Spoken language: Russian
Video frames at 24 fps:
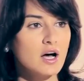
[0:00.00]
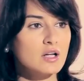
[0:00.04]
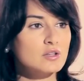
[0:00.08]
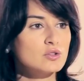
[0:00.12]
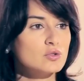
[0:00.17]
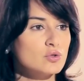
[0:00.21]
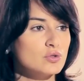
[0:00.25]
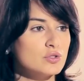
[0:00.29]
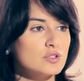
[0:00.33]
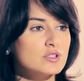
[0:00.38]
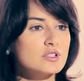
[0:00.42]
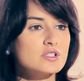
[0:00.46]

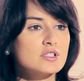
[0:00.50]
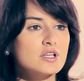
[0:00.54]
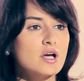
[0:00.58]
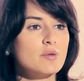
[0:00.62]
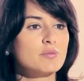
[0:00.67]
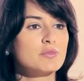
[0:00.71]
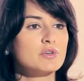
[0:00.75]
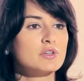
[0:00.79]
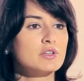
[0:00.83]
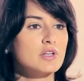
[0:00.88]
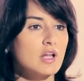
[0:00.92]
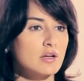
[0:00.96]
одной из
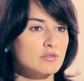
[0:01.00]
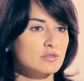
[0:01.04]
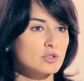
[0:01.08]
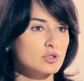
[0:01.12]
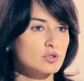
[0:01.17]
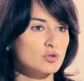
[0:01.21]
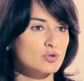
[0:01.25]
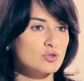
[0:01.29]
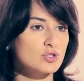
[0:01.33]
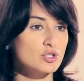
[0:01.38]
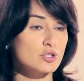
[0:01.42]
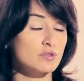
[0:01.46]
самых
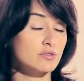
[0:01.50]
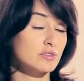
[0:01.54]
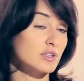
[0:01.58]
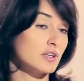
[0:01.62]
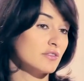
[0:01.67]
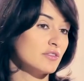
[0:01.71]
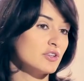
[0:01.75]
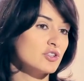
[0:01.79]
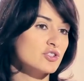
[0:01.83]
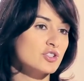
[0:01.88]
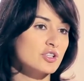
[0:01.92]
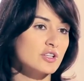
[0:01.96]
главных точек в
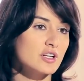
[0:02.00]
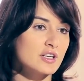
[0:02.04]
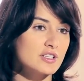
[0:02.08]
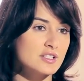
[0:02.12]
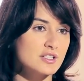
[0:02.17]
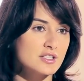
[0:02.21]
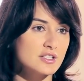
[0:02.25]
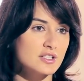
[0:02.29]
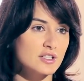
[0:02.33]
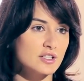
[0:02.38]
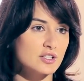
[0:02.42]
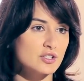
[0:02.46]
новейшей
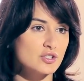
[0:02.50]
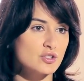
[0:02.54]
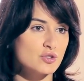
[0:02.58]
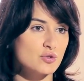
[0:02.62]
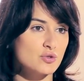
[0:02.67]
российской